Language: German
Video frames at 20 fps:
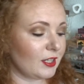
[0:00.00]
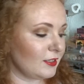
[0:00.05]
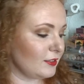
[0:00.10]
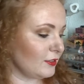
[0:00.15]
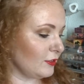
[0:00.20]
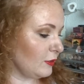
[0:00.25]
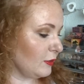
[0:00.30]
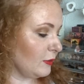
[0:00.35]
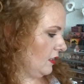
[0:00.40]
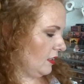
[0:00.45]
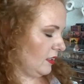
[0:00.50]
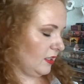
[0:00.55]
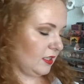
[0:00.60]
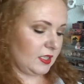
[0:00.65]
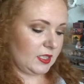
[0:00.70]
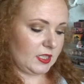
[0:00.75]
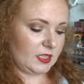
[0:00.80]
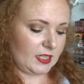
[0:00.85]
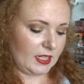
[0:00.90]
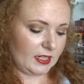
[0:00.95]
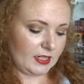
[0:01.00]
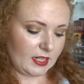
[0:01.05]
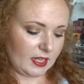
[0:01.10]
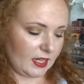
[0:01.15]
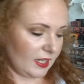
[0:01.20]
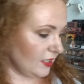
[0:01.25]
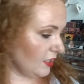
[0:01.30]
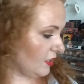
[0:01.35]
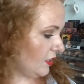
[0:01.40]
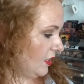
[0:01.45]
Also äh, dann
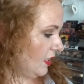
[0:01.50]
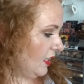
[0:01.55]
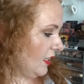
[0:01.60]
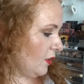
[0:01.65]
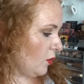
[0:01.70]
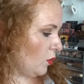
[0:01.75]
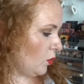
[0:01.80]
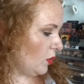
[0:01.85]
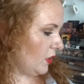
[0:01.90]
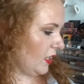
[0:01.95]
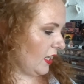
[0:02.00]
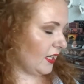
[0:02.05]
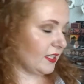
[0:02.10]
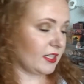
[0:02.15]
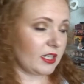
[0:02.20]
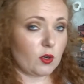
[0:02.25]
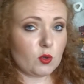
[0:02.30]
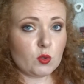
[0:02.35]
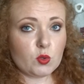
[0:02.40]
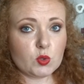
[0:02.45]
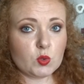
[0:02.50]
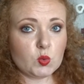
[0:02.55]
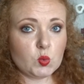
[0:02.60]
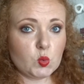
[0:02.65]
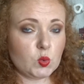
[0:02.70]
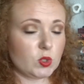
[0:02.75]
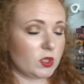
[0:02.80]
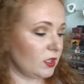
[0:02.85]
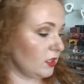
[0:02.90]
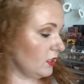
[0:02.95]
Art Deco, der hat auch
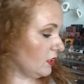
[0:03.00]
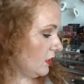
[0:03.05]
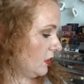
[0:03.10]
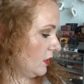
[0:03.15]
nur,